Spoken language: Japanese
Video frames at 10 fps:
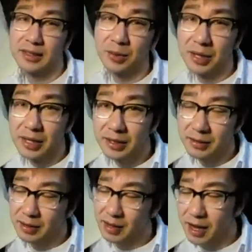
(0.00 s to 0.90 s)
のでね
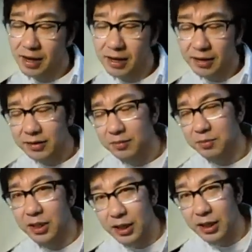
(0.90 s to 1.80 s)
あら
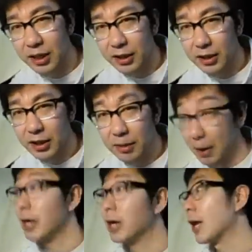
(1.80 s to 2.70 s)
みたいな
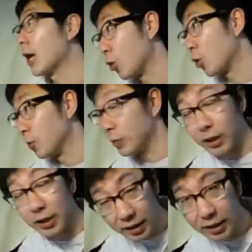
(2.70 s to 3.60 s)
バカ野郎みたい
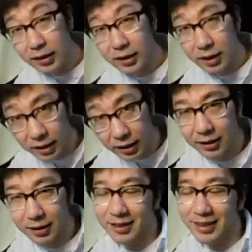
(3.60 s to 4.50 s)
なね、
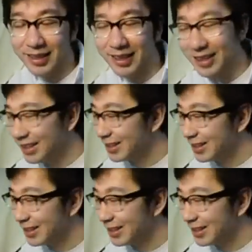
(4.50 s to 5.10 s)
はい、